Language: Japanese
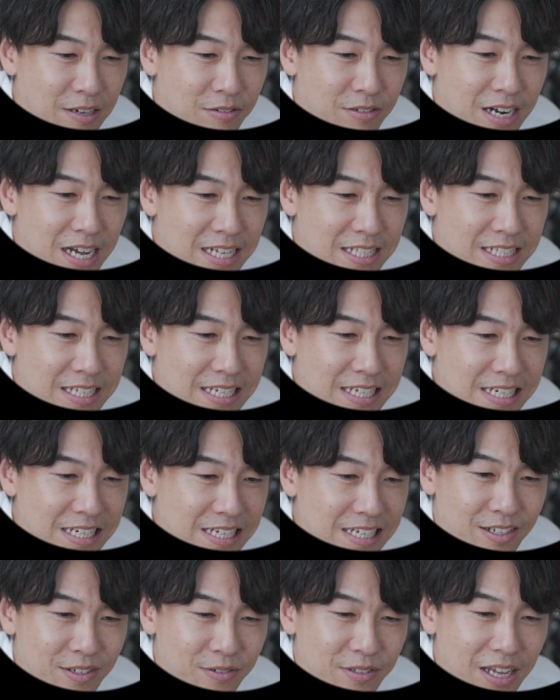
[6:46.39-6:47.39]
裏
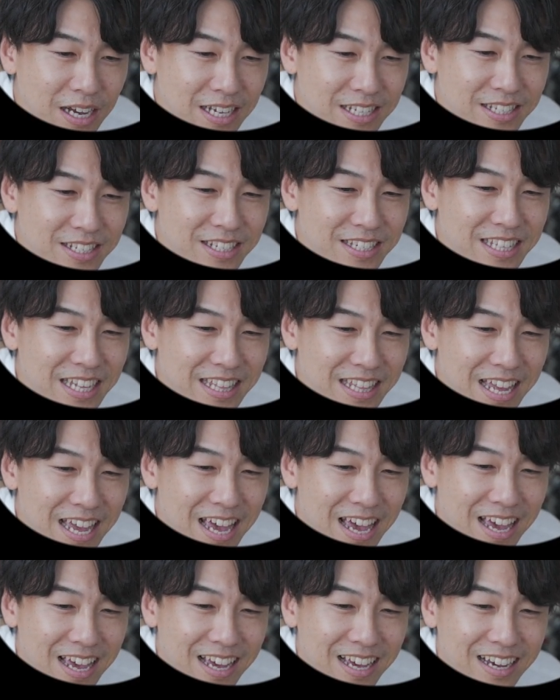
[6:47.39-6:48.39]
に蓋がついて
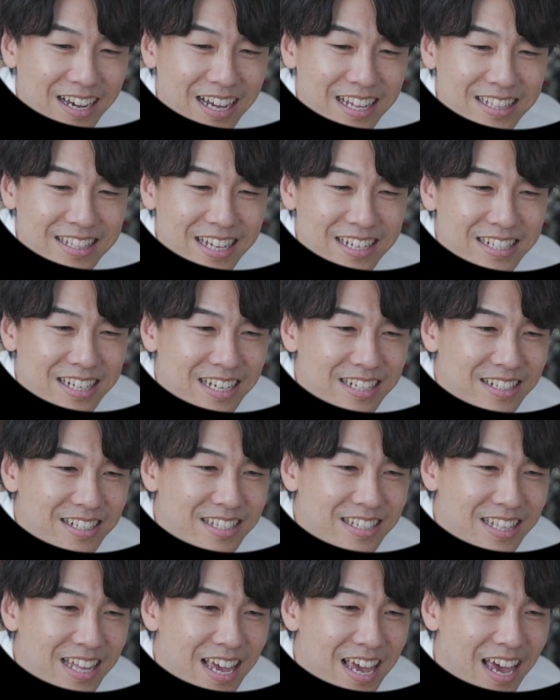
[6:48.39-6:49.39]
て簡単に外
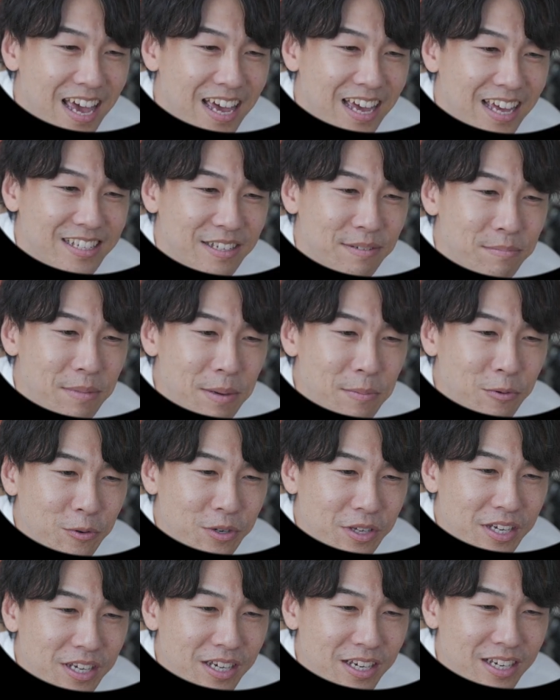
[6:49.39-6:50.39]
して
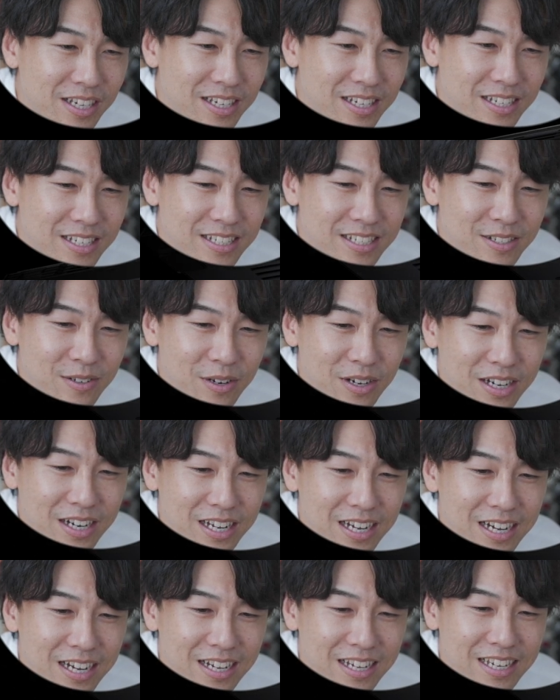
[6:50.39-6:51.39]
メモリー、それか
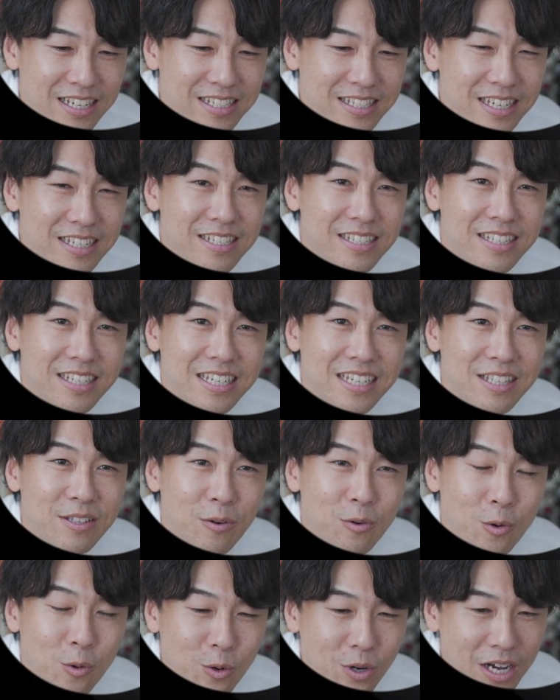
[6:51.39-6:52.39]
ら SSD の
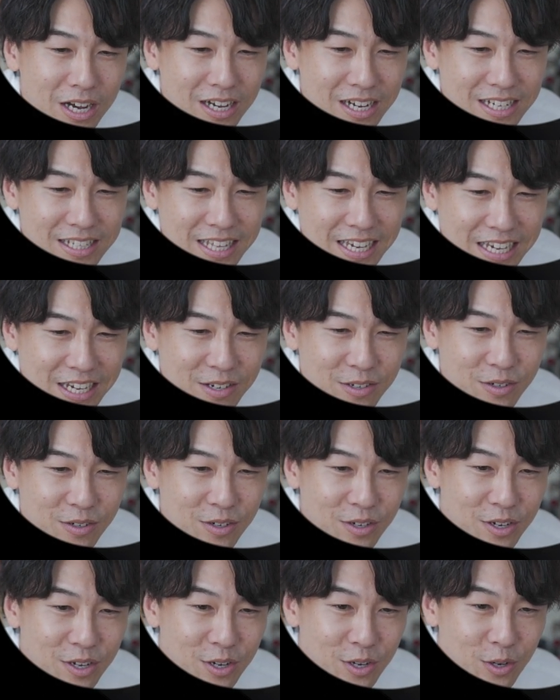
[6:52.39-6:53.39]
交換ができる。
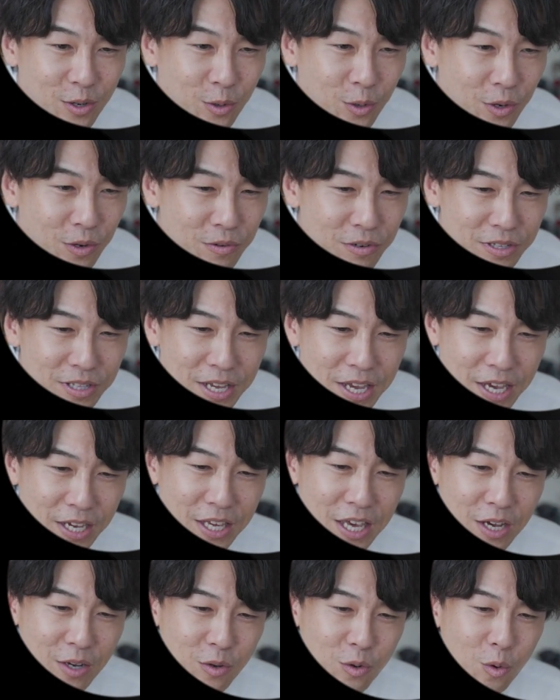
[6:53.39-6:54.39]
これはね、
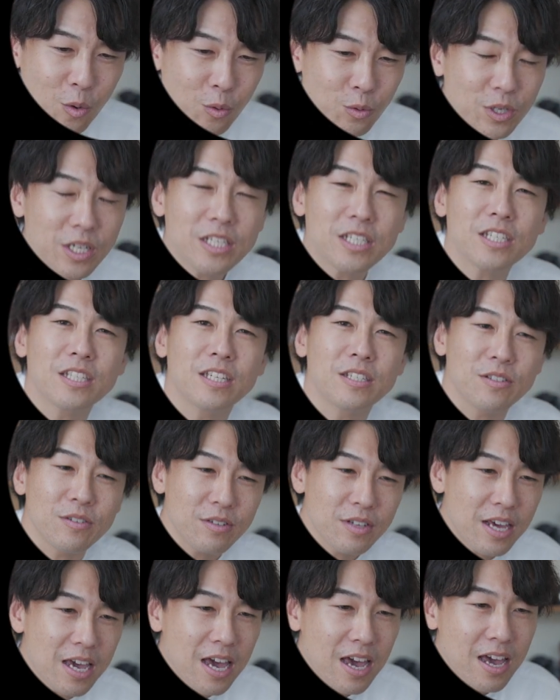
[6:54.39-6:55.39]
結構嬉しいですよ
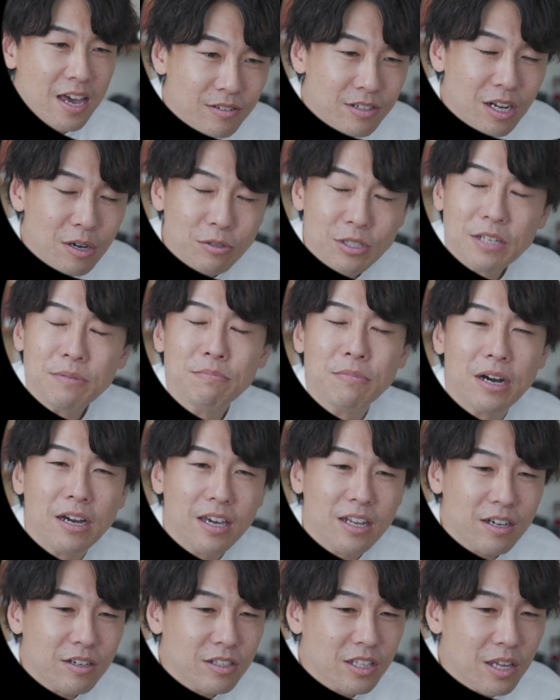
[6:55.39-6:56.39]
ね。裏を全部開
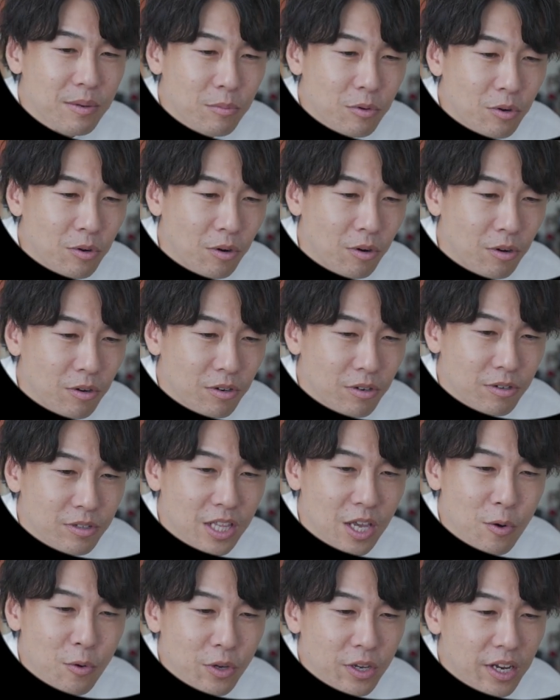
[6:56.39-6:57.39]
けなくても
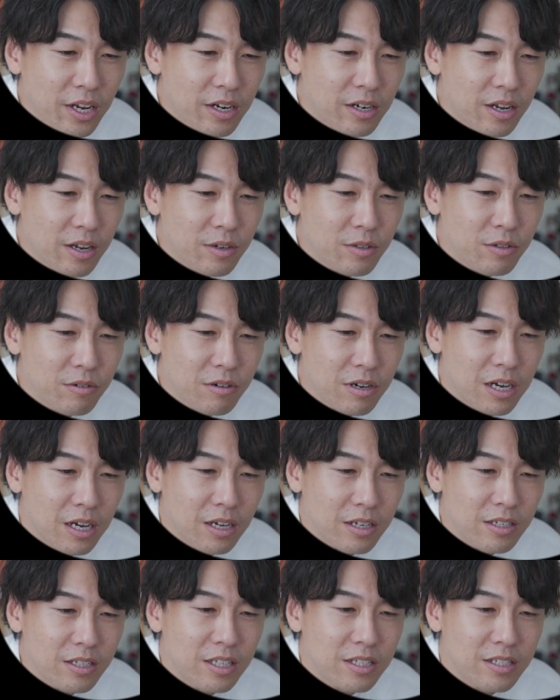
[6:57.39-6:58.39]
手を入れられるのは
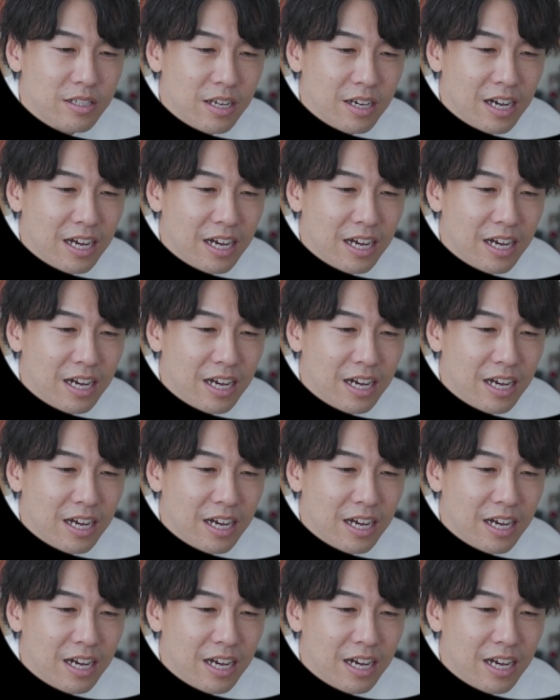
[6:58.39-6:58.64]
いいですね。